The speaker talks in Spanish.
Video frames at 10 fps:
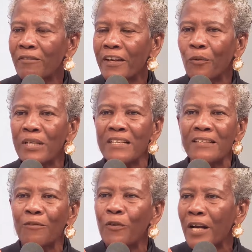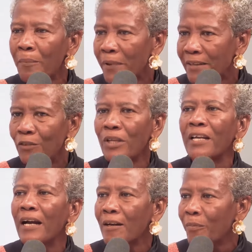frecuencia y te fuera empezando a
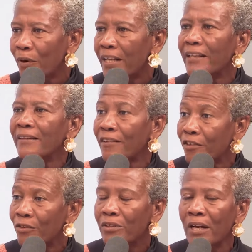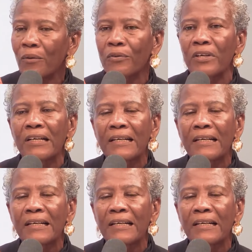llegar por ley de atracción otras cosas.